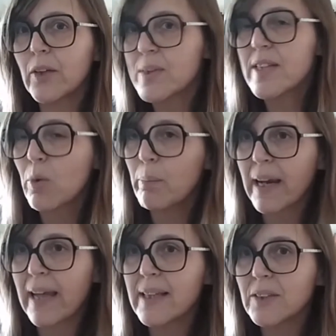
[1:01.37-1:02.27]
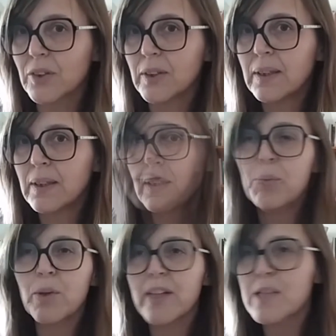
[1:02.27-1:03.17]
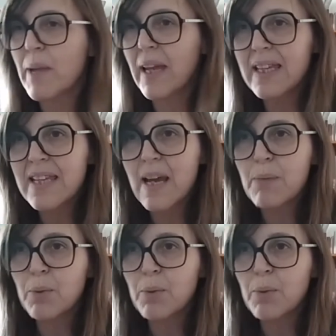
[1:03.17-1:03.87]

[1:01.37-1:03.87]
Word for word: no es ningún paraíso, porque es pequeña,